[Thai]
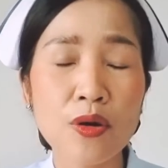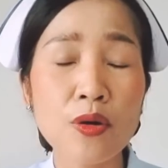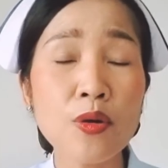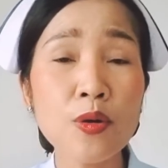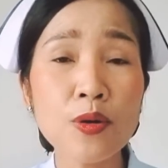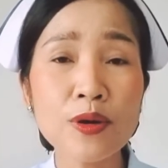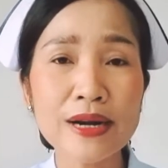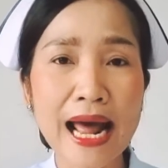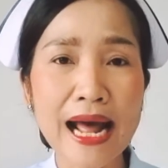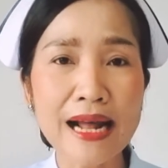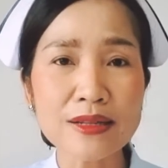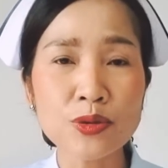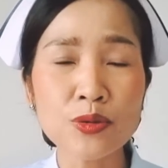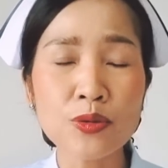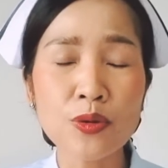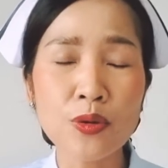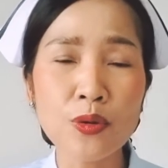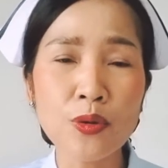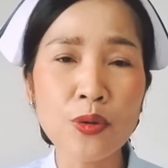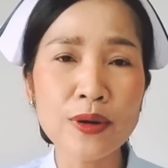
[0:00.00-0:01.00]
คู่รัก
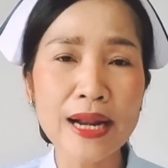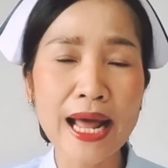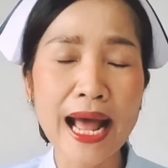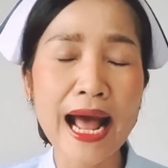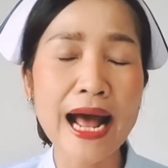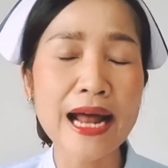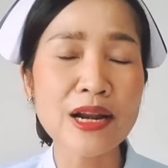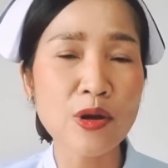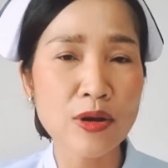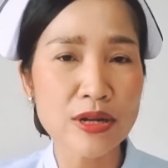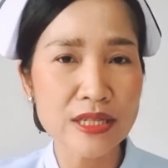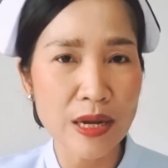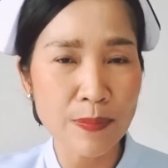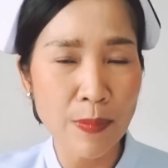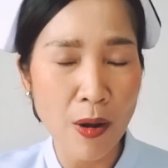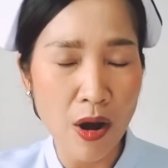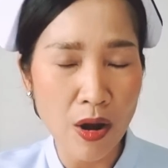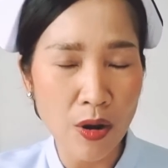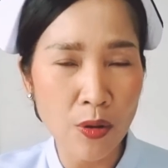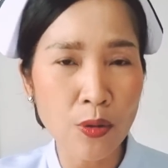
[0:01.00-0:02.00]
ทุกคู่นะคะโดยเฉ
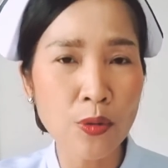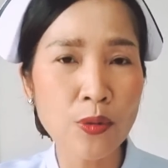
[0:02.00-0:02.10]
พาะ